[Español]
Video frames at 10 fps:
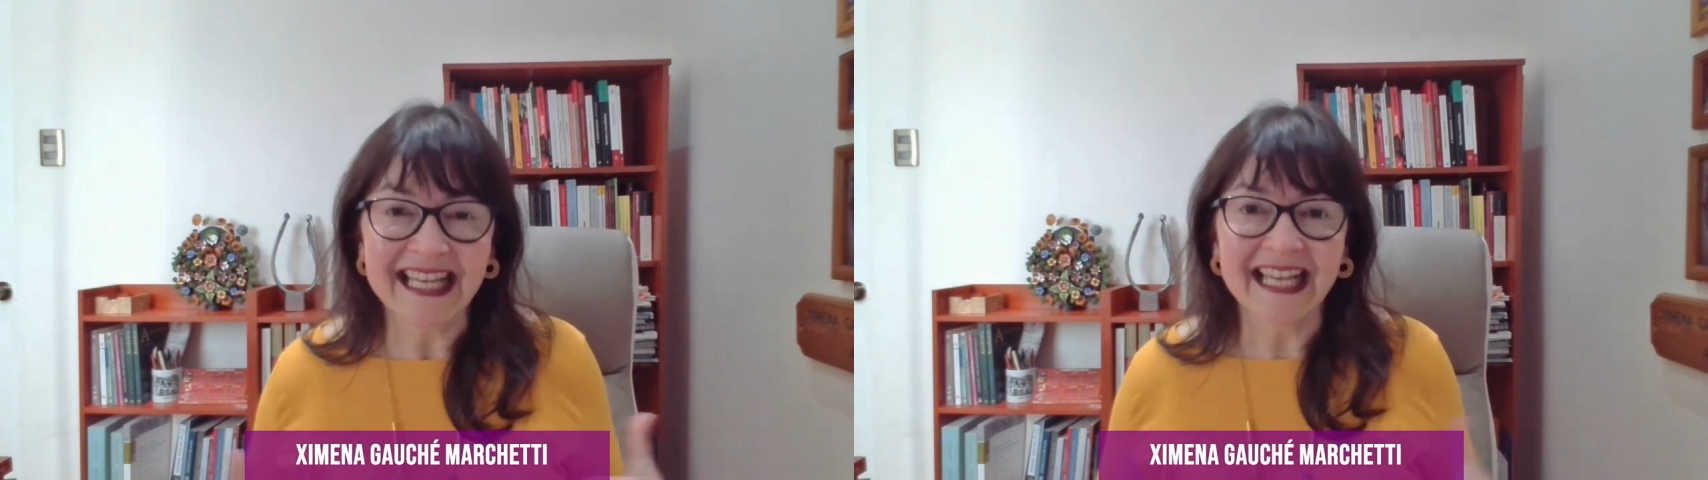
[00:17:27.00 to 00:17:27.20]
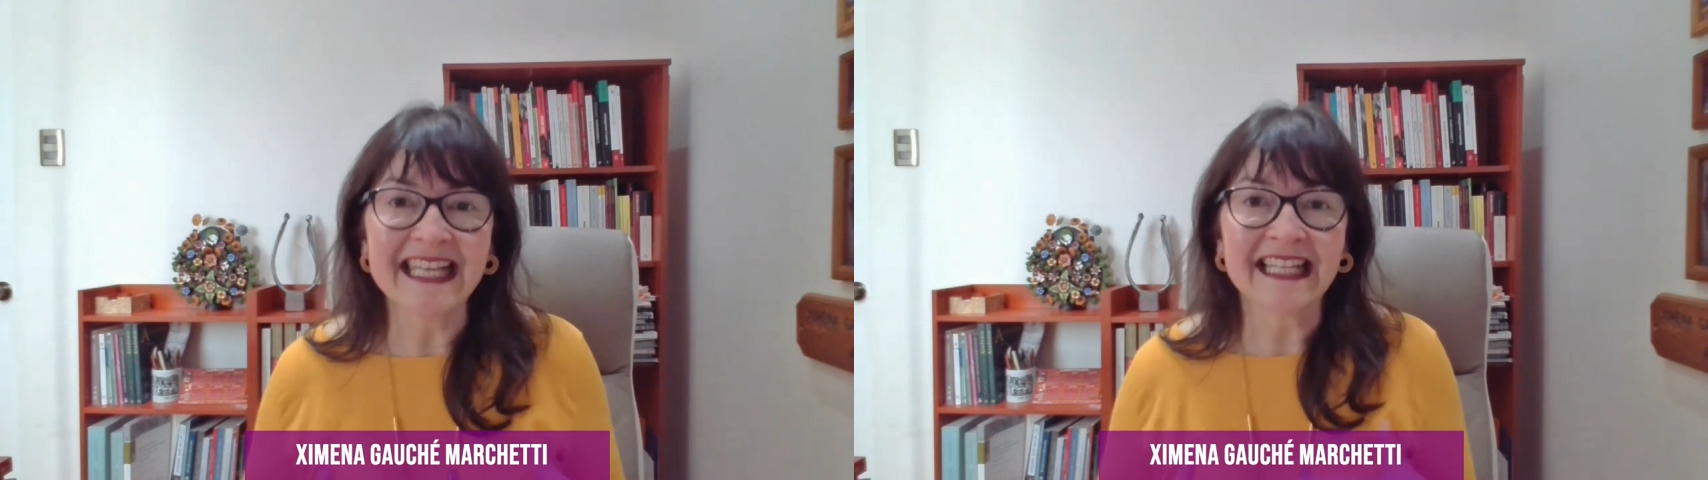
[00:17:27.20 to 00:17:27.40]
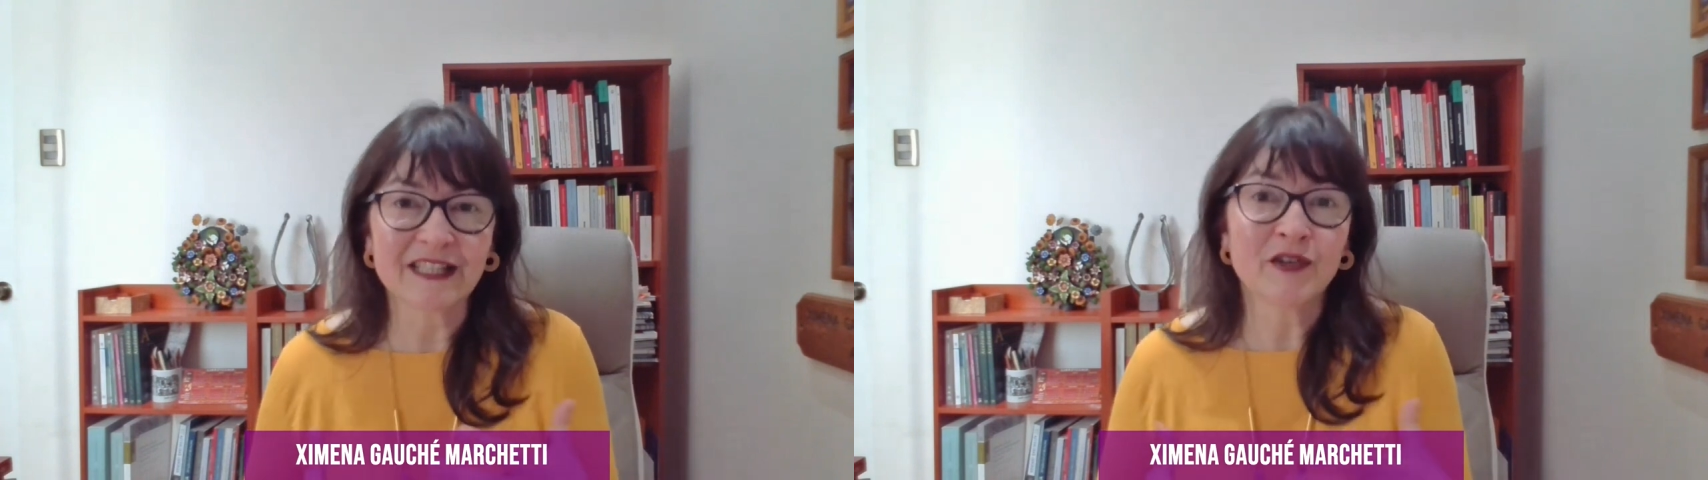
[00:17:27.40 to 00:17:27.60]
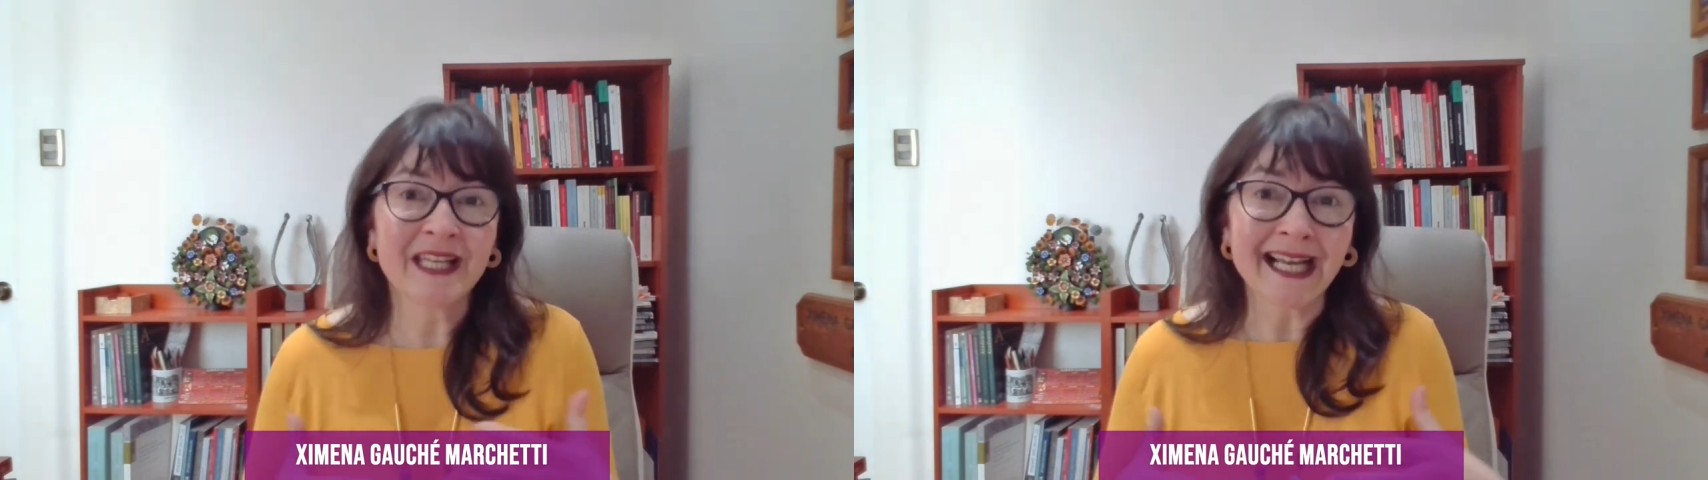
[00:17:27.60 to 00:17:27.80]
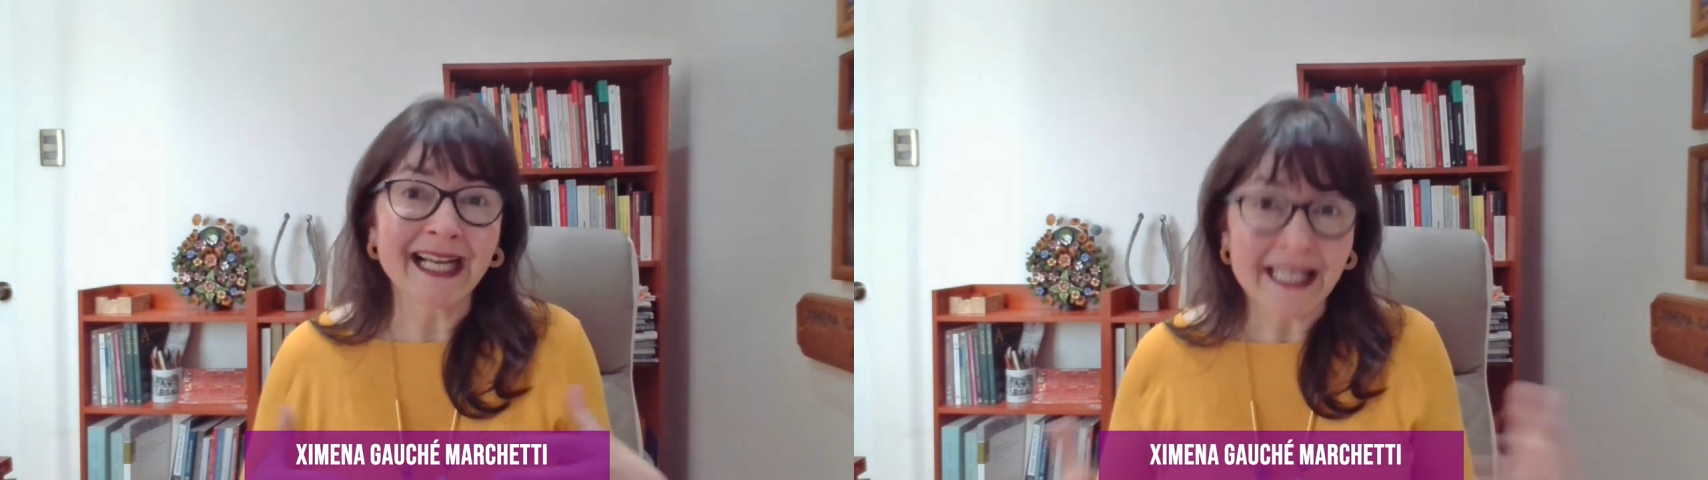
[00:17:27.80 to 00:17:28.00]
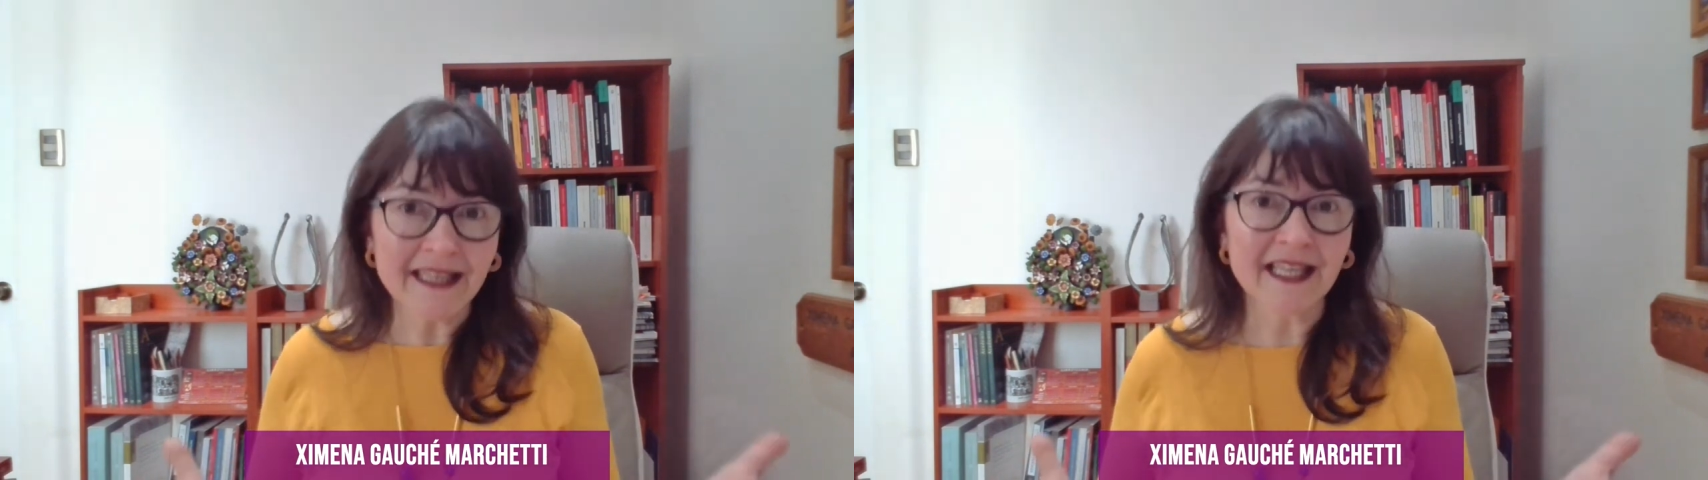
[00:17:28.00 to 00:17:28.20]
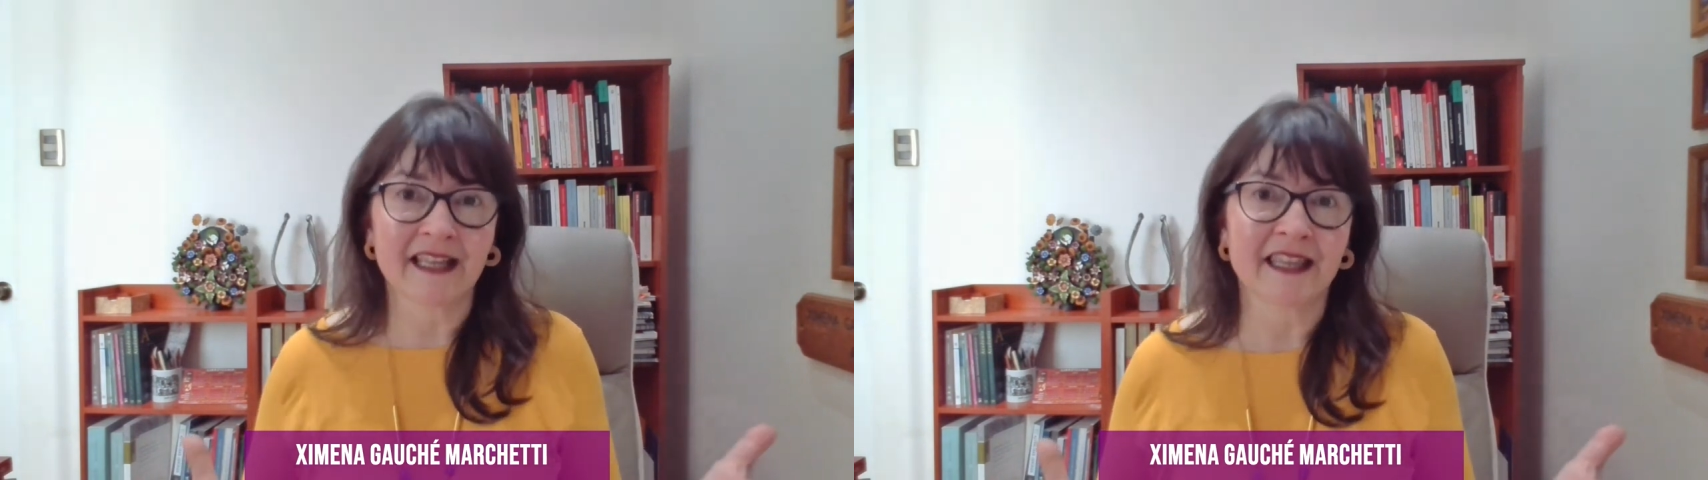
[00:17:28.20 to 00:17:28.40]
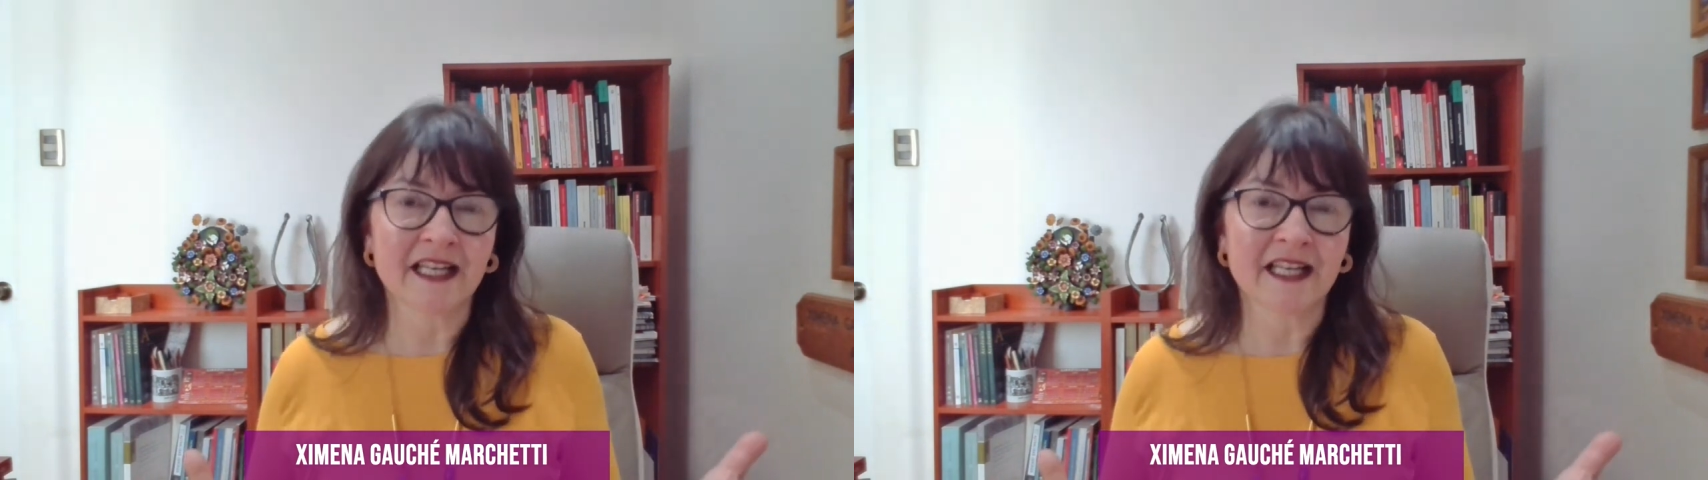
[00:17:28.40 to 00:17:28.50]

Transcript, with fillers: ¿ya? Y las teorías críticas de